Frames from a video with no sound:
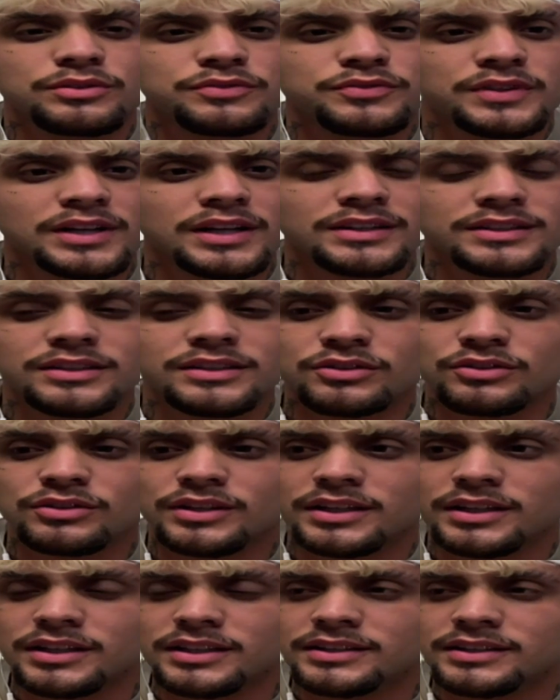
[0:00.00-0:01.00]
fanático
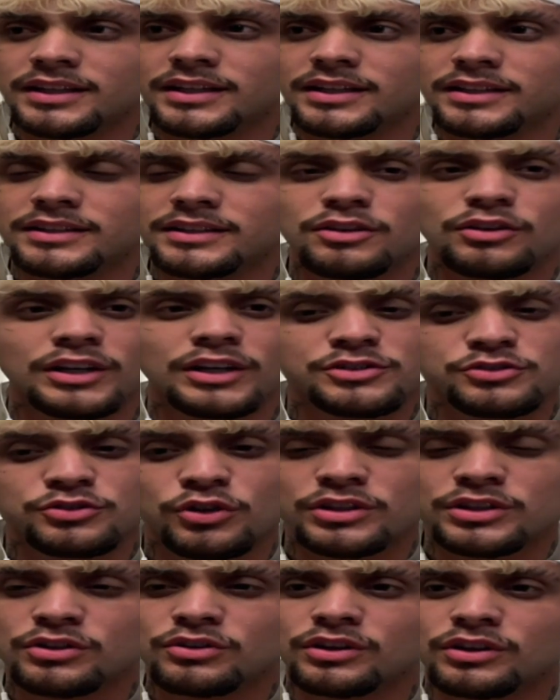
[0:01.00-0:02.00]
de, de, lo que soy,
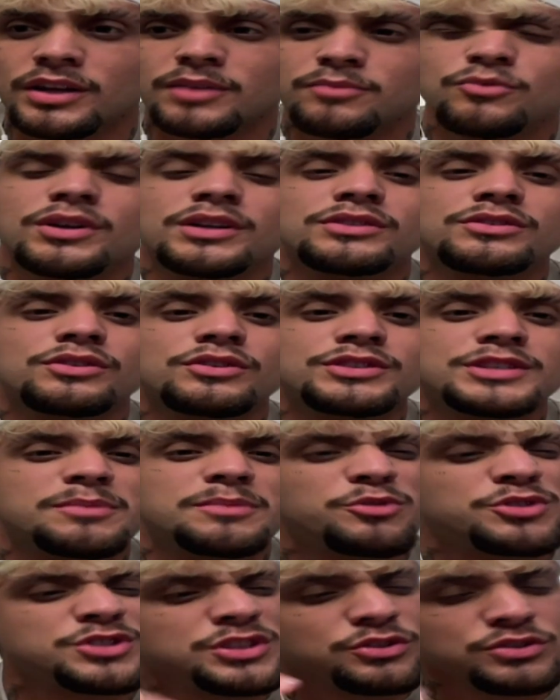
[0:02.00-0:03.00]
de lo que demuestro,
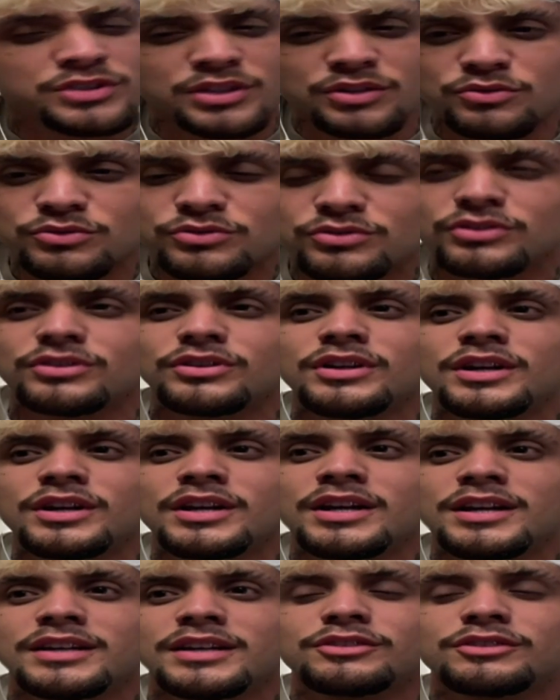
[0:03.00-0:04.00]
100% seguro.
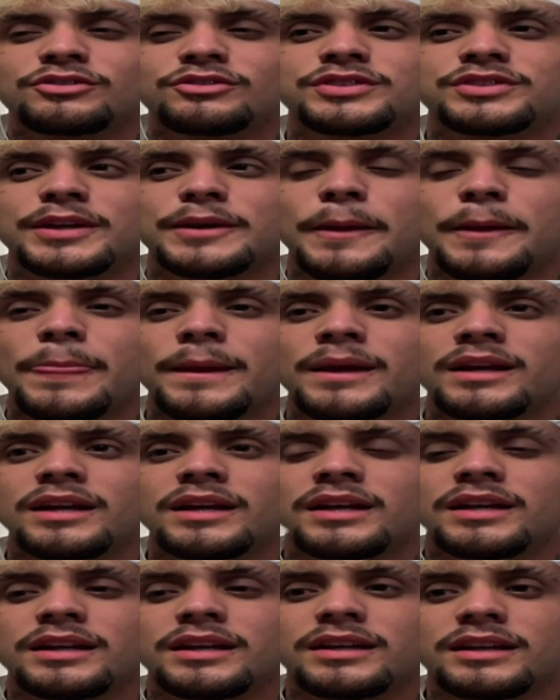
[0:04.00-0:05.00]
Entonces,
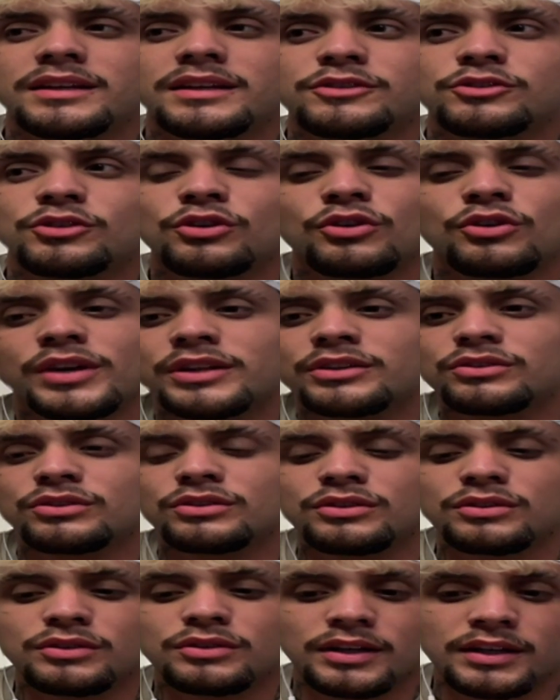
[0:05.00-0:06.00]
eh, todo
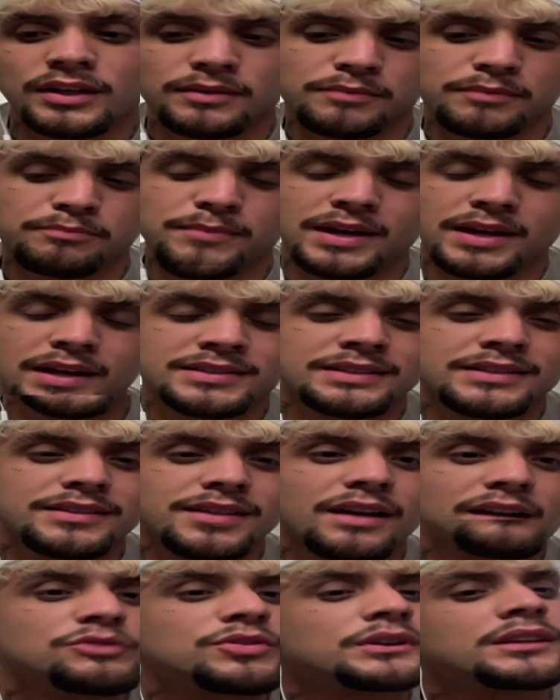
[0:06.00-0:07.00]
esto eh, me hace entrar
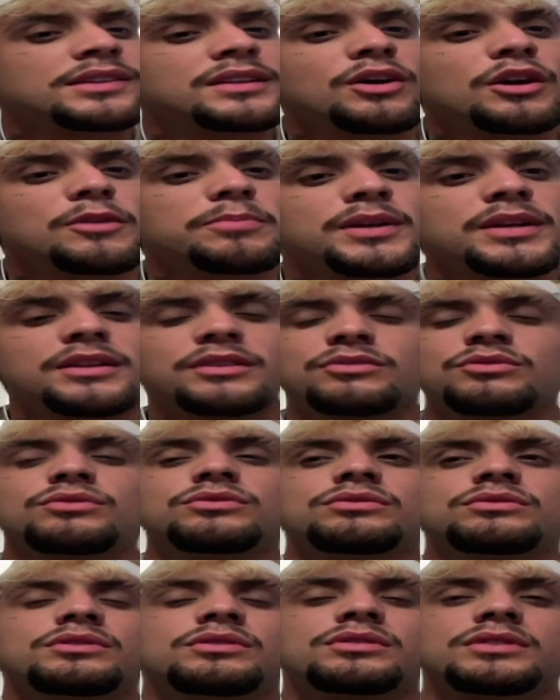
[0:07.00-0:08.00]
en un estado de plenitud
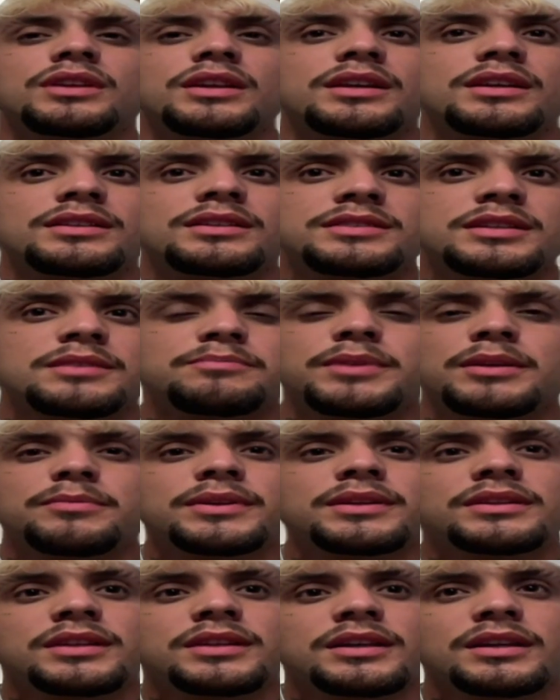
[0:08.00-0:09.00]
donde
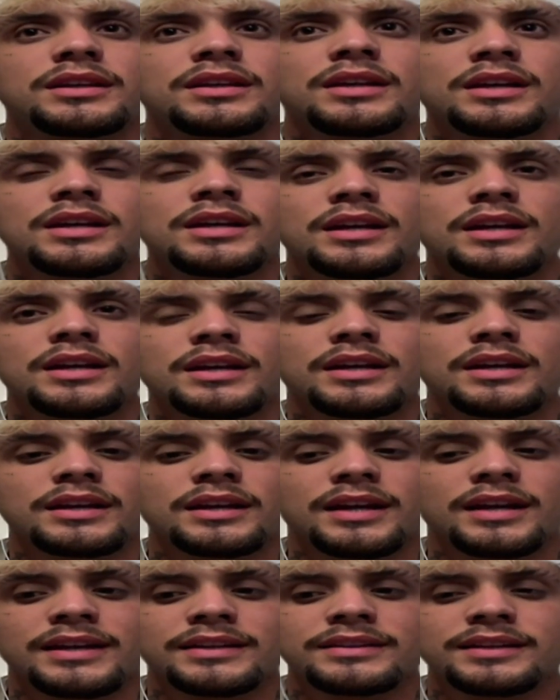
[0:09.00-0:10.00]
simplemente
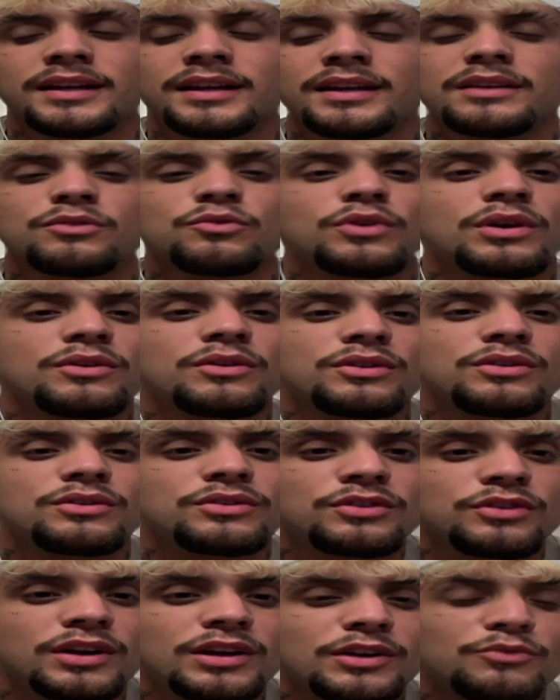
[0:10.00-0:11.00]
este es el
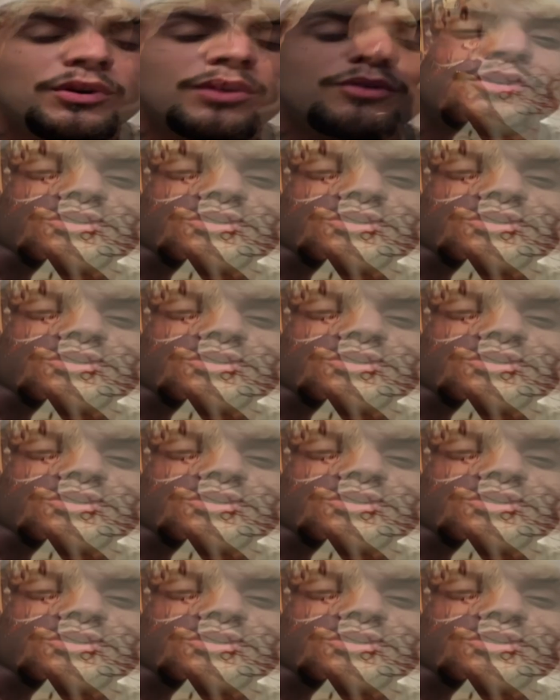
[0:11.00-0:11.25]
nuevo, el nuevo